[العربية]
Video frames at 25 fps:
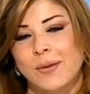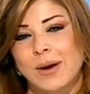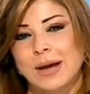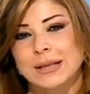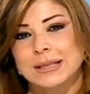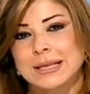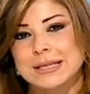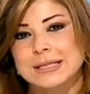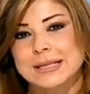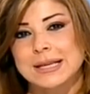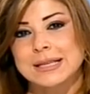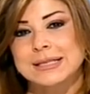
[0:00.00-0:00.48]

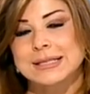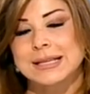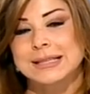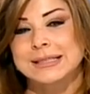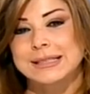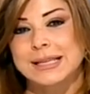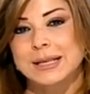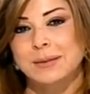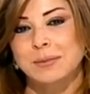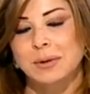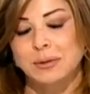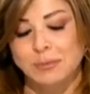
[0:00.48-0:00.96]
اوقات اساتذه
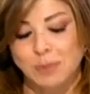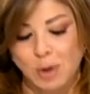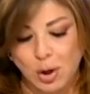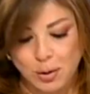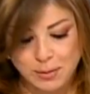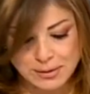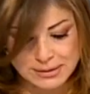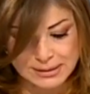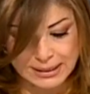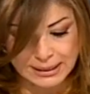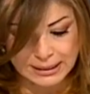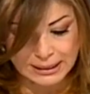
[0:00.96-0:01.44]
كثير
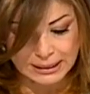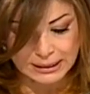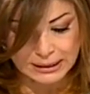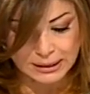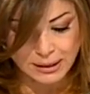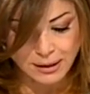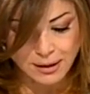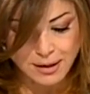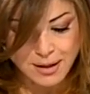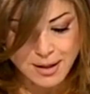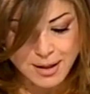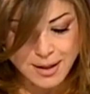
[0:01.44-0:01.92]
بيطبعوا
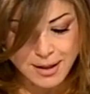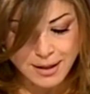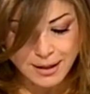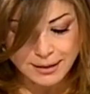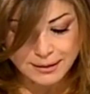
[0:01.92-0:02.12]
بذاكرتنا